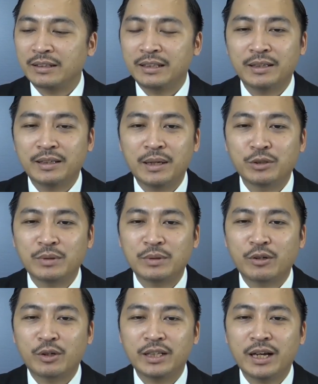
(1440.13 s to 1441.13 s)
thế bây giờ chúng
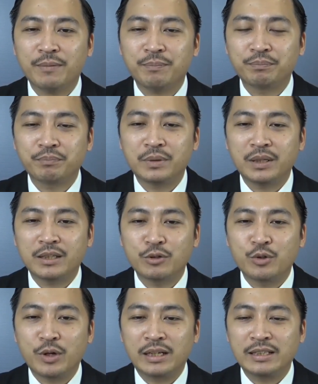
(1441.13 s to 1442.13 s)
ta nói tiếp Bây giờ câu
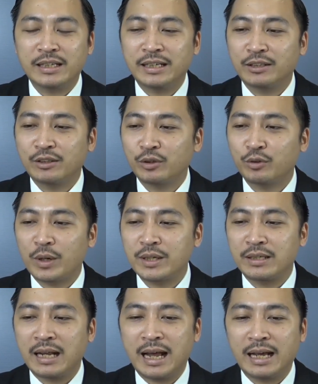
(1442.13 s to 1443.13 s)
chuyện là gì? Thôi quay
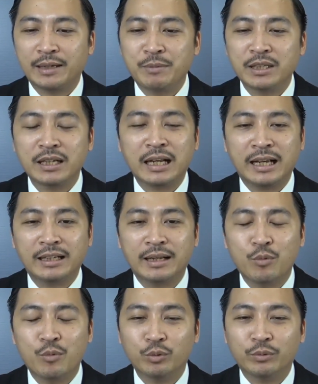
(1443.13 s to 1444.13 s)
trở lại cái miếng đất này
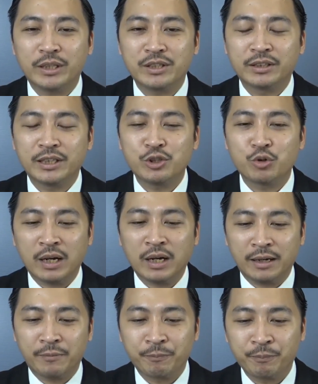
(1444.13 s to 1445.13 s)
là mua lúc thị trường đi xuống
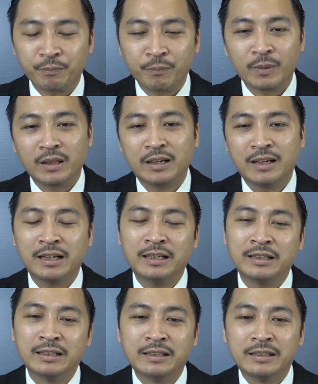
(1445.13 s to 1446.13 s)
ạ Đấy
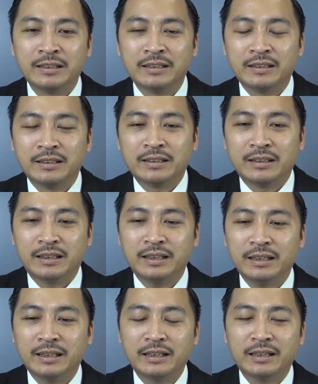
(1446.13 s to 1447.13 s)
Thế
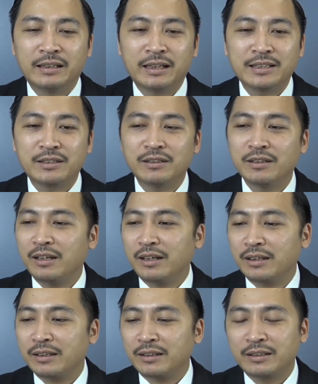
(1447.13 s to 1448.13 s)
thì ngày xưa
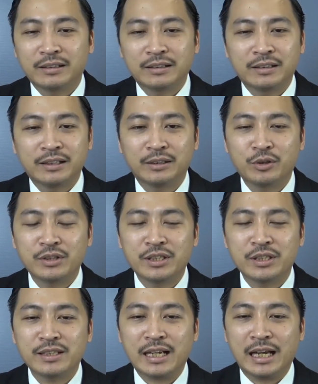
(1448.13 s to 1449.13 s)
ấy Thì tôi xin
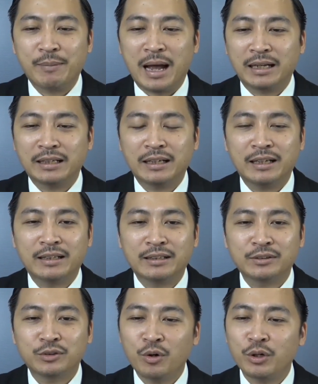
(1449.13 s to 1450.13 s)
chia sẻ bạn
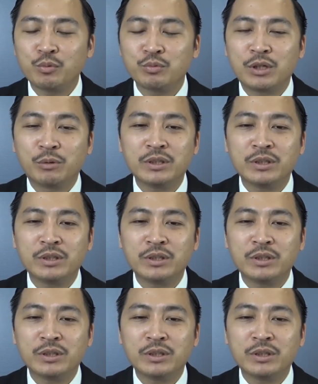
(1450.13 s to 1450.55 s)
là Tôi cũng giống